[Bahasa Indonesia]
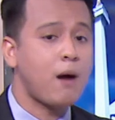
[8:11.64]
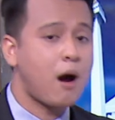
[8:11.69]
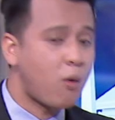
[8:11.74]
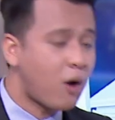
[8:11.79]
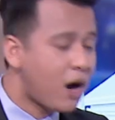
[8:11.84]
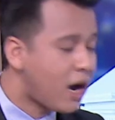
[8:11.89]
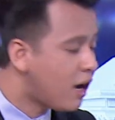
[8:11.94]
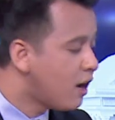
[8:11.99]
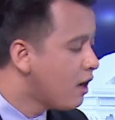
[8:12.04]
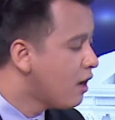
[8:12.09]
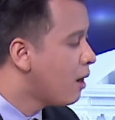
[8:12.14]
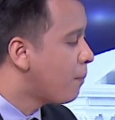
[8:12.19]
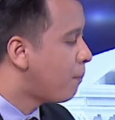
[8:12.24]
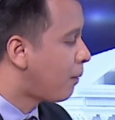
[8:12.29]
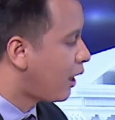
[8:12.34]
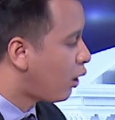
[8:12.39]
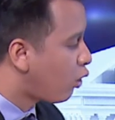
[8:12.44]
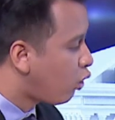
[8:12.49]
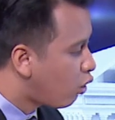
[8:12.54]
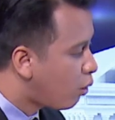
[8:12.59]
membawa
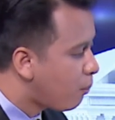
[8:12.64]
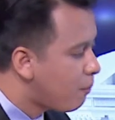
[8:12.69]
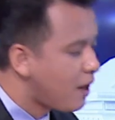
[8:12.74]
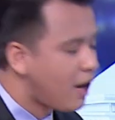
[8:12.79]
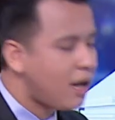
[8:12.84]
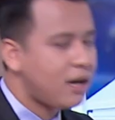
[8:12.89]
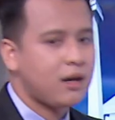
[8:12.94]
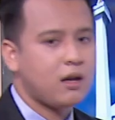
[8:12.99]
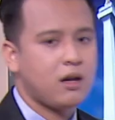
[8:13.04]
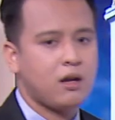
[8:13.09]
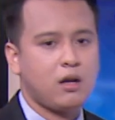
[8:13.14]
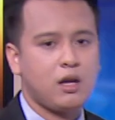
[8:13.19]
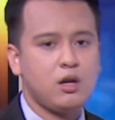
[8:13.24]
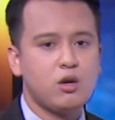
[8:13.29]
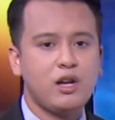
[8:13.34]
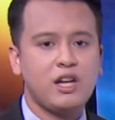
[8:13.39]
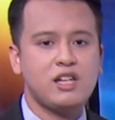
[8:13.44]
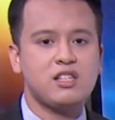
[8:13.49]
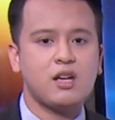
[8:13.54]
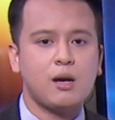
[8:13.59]
perekonomian
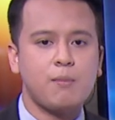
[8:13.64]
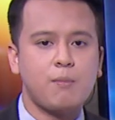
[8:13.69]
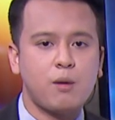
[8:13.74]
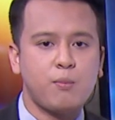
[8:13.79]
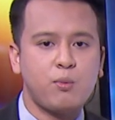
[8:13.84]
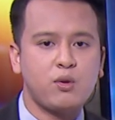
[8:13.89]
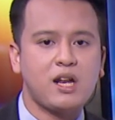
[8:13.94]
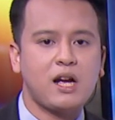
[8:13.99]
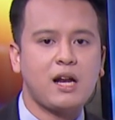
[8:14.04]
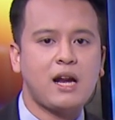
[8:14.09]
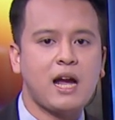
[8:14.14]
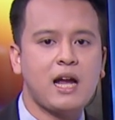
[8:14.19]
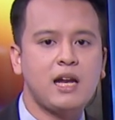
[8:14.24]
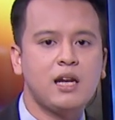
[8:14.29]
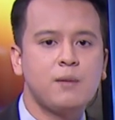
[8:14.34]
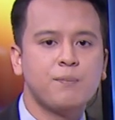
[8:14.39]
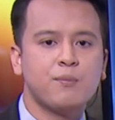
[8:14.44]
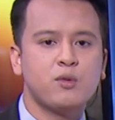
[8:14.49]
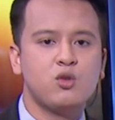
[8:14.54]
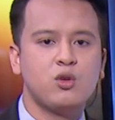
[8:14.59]
Indonesia maupun yang
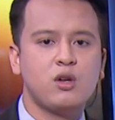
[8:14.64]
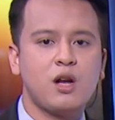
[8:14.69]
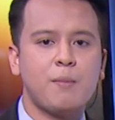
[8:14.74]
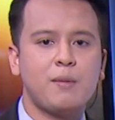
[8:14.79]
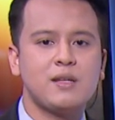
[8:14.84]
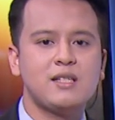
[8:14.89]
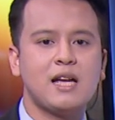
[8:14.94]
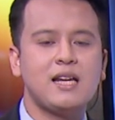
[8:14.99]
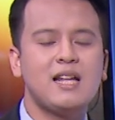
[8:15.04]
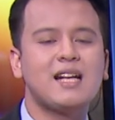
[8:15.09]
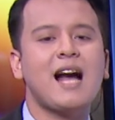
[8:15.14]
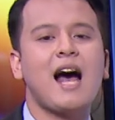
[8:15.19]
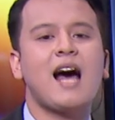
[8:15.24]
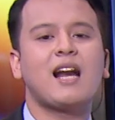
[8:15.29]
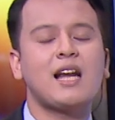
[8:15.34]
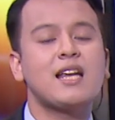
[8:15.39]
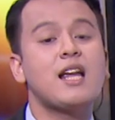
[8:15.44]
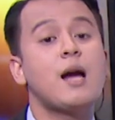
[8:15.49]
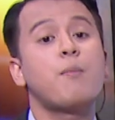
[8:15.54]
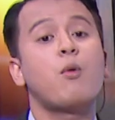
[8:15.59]
lain juga menjadi ke
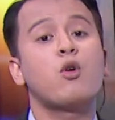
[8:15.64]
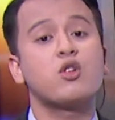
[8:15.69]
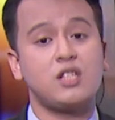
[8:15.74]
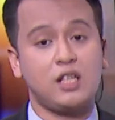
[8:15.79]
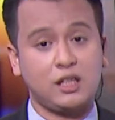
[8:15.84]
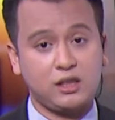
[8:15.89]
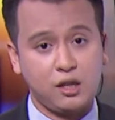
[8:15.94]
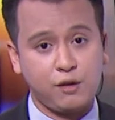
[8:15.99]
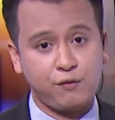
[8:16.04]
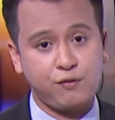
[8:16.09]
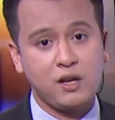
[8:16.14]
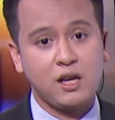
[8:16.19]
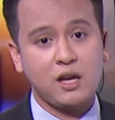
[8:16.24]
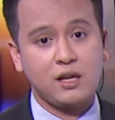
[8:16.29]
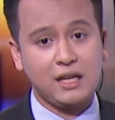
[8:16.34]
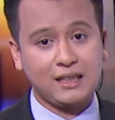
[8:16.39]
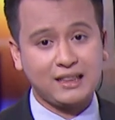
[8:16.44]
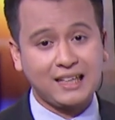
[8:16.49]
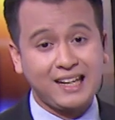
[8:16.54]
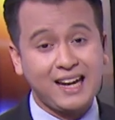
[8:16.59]
arah yang positif
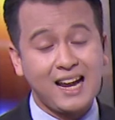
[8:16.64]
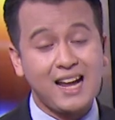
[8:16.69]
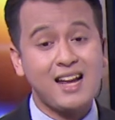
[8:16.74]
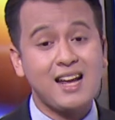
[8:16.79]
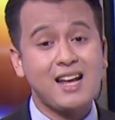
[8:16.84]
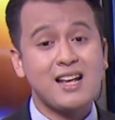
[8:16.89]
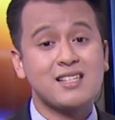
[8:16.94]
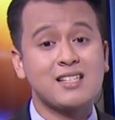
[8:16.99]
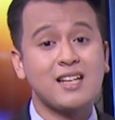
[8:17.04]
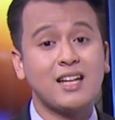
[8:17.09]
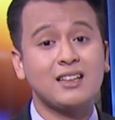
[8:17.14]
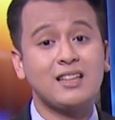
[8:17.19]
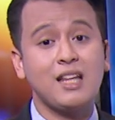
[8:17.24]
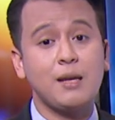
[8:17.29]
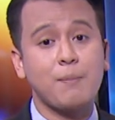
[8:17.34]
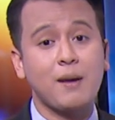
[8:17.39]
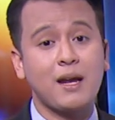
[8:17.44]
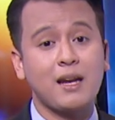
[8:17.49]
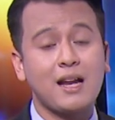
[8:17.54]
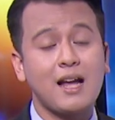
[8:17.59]
di tengah
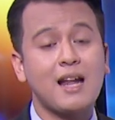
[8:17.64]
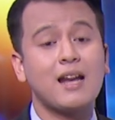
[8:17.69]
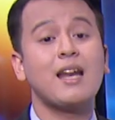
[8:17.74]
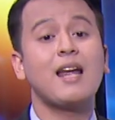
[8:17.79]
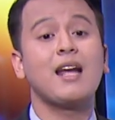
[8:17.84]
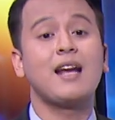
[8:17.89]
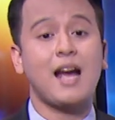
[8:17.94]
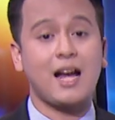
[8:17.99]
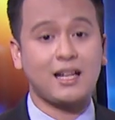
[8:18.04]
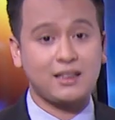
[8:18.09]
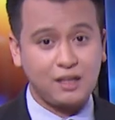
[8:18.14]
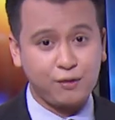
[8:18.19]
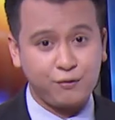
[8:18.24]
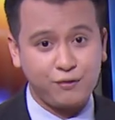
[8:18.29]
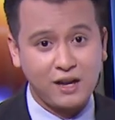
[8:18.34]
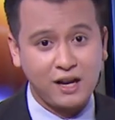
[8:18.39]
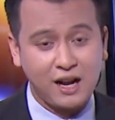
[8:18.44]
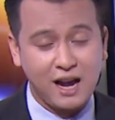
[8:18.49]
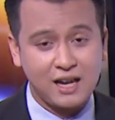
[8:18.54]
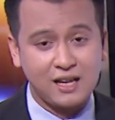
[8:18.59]
sentimen negatif
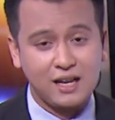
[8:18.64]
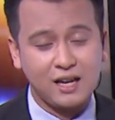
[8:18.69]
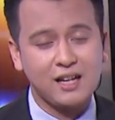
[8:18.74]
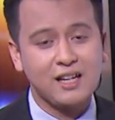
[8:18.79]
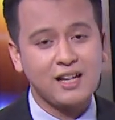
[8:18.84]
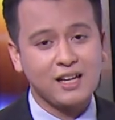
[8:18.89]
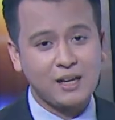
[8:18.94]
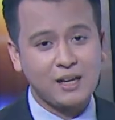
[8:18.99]
yang ada.